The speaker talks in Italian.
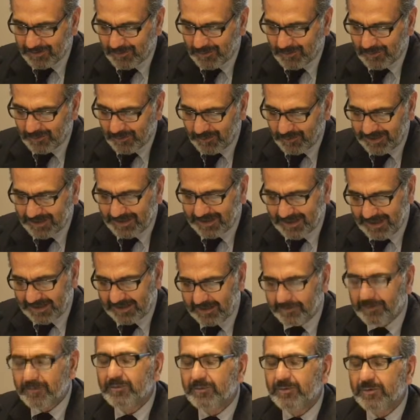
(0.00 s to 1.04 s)
non, solo in,
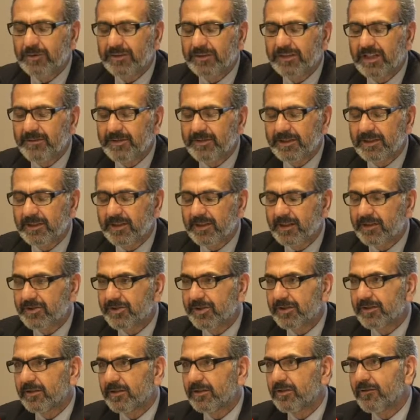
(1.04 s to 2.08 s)
Italia, appunto il tema delle
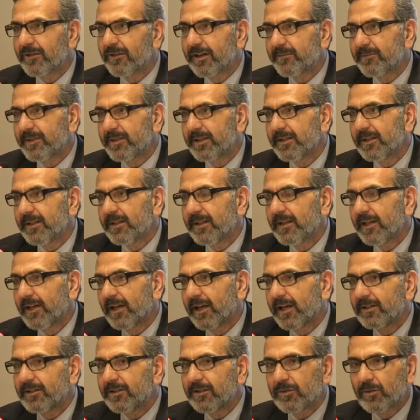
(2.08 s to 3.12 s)
energie rinnovabili
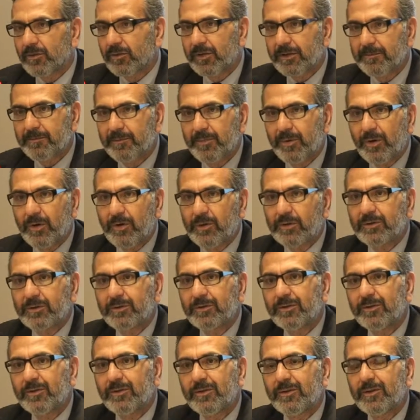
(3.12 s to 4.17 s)
e del loro
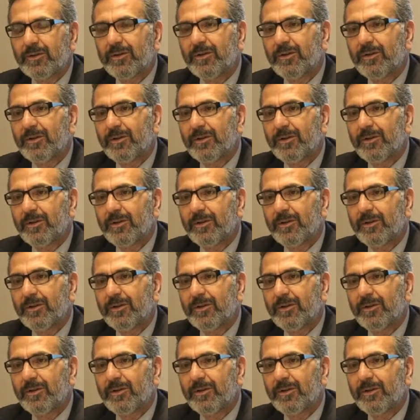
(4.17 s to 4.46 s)
rapporto